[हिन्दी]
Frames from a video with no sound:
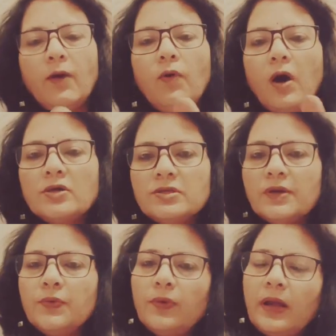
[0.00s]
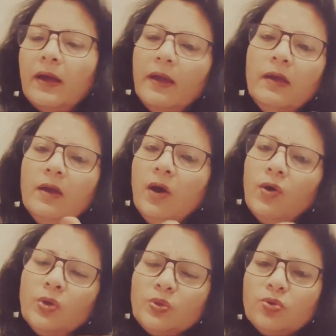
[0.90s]
ऑक्शन होना है
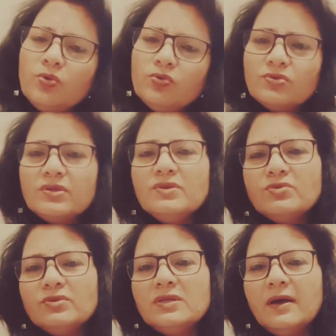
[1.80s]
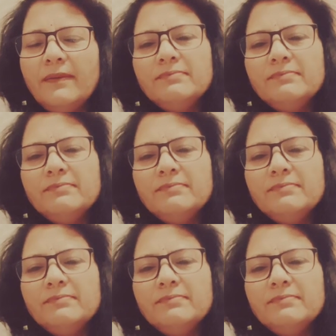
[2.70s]
तो उसने सोचा